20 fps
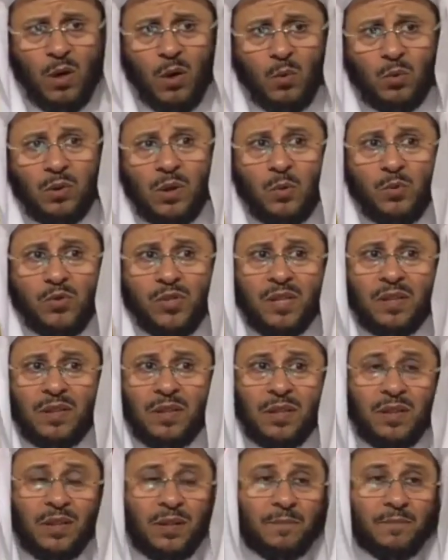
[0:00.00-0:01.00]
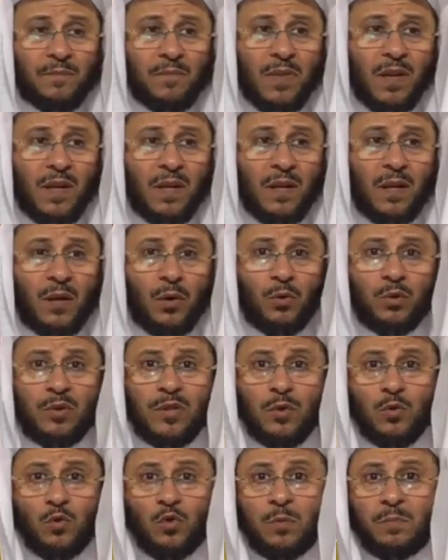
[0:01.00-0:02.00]
ولو زدتي آه،
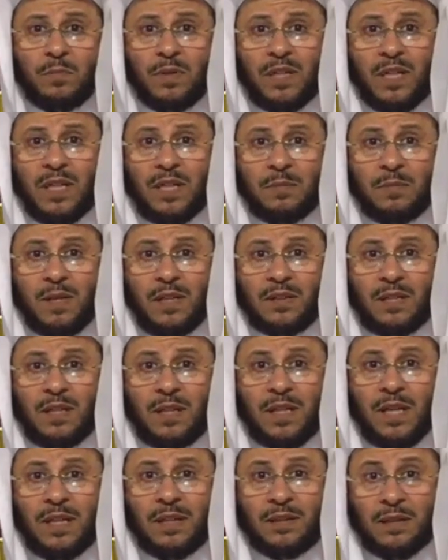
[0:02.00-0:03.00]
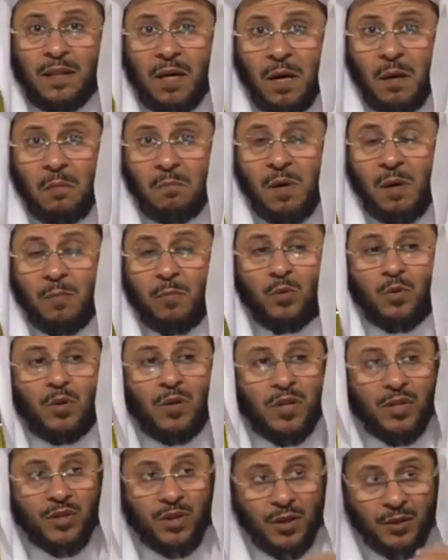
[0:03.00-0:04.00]
أعيذكم بكلمات الله التامة من
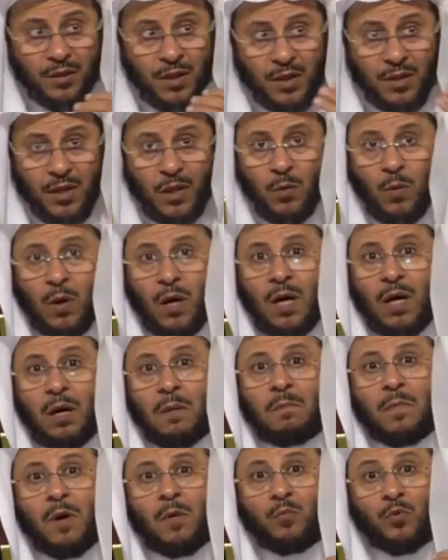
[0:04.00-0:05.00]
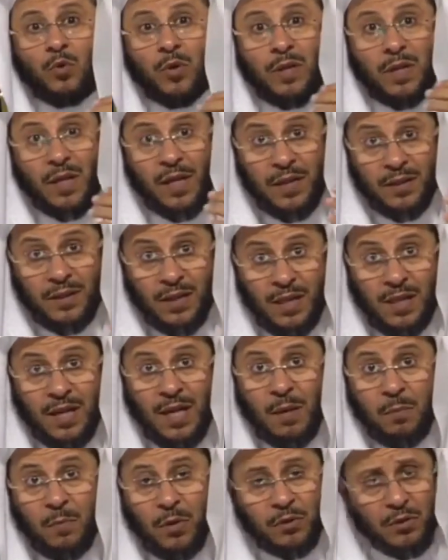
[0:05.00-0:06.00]
كل شيطان وهامة من كل عين
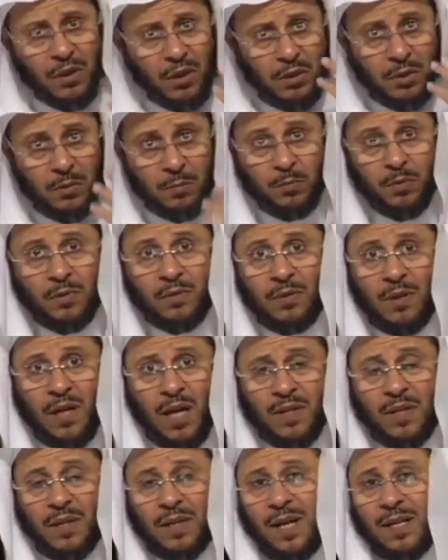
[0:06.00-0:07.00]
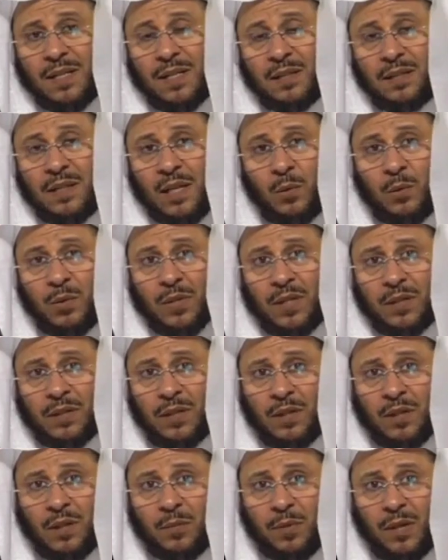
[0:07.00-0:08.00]
لامة طيب هذه كانت تعويذة
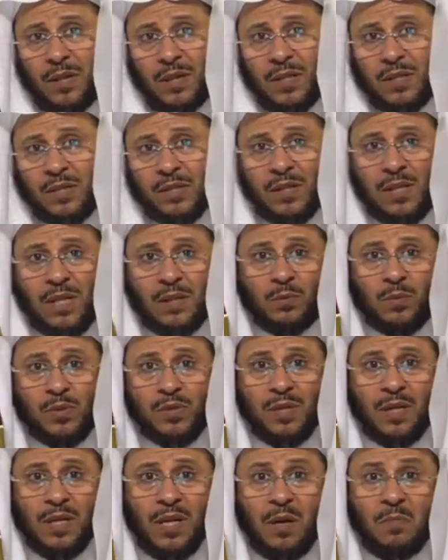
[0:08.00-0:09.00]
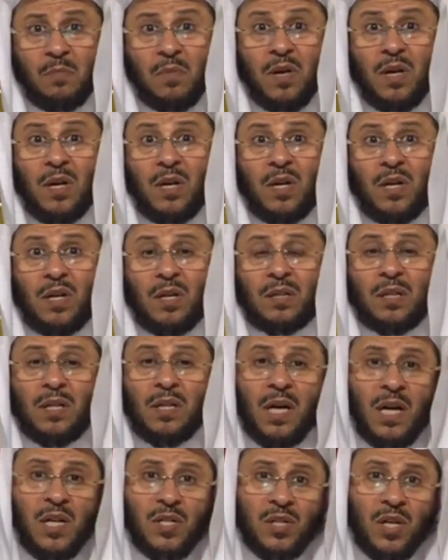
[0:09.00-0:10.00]
النبي عليه الصلاة والسلام
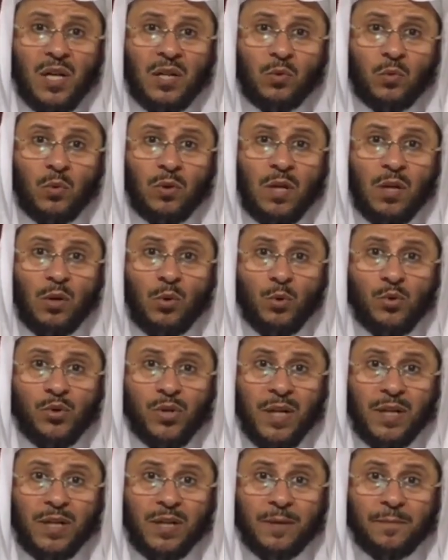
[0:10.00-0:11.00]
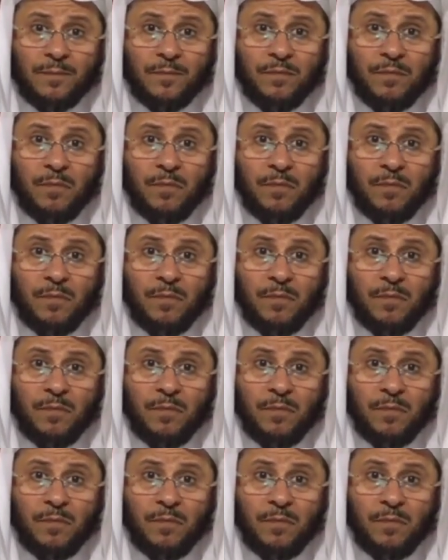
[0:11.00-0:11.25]
للحسن وللحسين